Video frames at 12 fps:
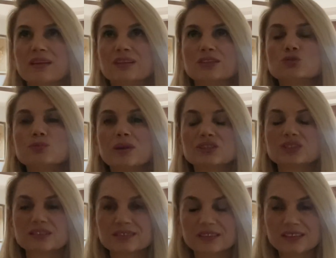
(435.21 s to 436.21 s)

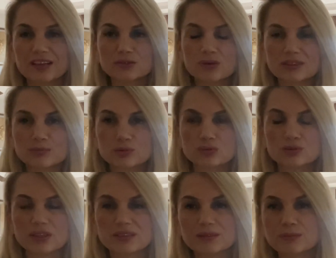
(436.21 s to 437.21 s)
Cumhurbaşkanı Sayın Erdoğan da bugün
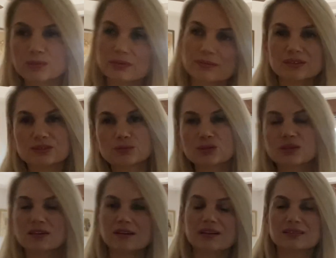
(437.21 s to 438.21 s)
hani işte
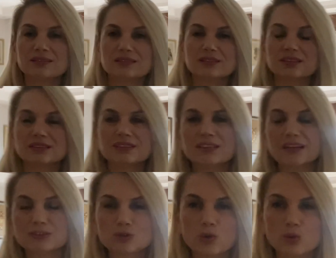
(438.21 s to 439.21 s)
kararın e,
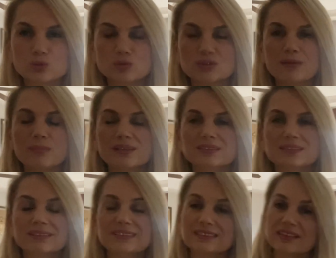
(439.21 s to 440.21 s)
siyasi olduğundan
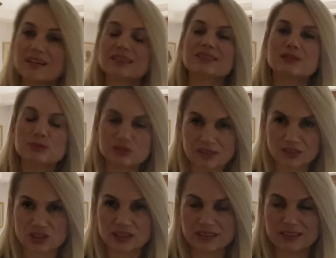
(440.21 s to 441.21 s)
bahsetti. Selahattin
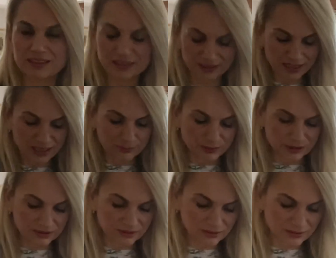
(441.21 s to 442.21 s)
Demirtaş'la ilgili
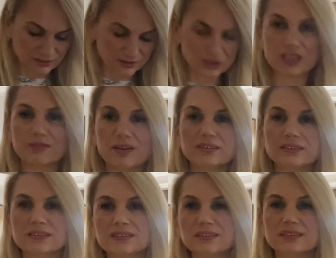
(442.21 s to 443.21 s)
bir e, şey var.
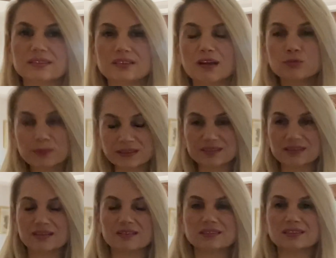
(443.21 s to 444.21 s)
E, Avrupa İnsan
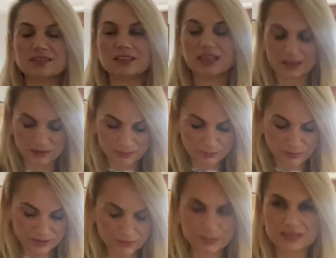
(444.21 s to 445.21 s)
Hakları e,
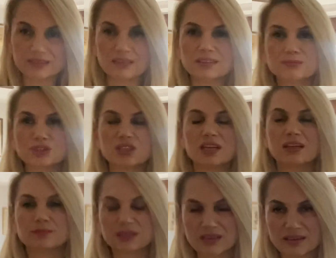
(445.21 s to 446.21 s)
Mahkemesi'nin alınmış
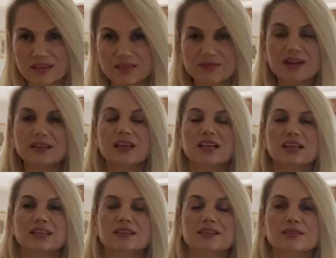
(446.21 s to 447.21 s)
bir karar var.
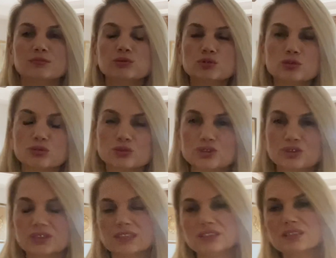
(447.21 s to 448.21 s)
E, bunun
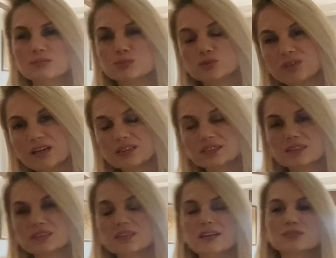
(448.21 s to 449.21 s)
sonucunda ise bugün er,
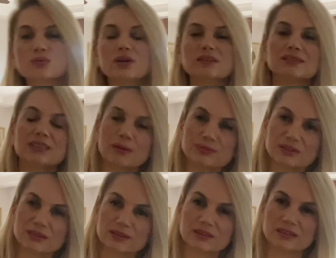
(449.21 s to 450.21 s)
Sayın Erdoğan'ın
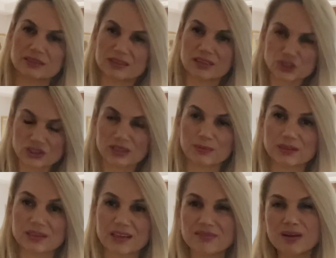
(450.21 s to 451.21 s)
yaptığı e,
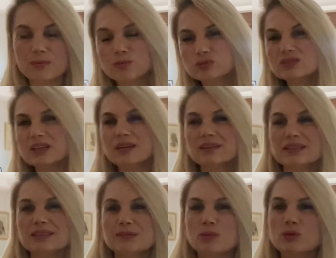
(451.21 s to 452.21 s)
açıklamalar var. Bunlar
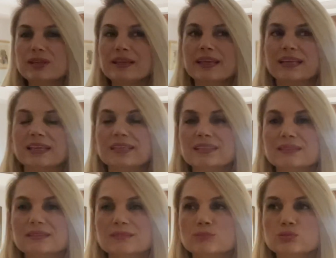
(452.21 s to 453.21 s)
hani böyle
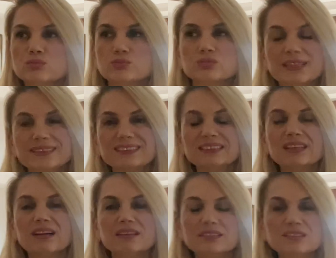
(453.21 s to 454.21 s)
e, bu, yani
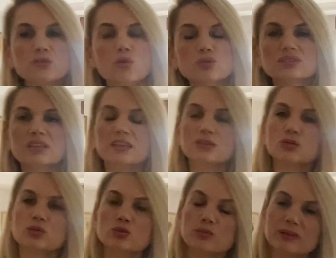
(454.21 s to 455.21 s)
siyasi de olsa
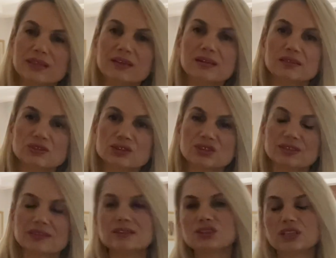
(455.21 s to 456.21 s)
ekonomiyi
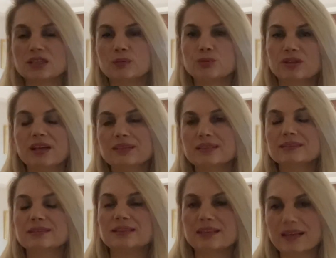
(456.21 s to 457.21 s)
açıkçası şey yapıyor. Yani
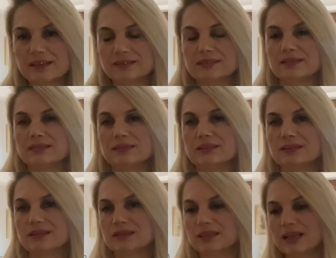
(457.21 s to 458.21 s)
etkileyen
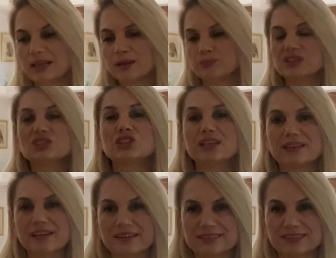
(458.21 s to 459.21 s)
e,
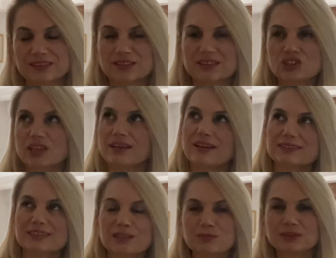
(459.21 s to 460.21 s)
şeyler şeyler
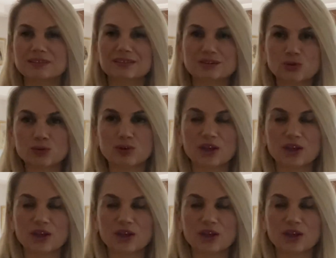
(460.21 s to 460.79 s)
kelimesi de çok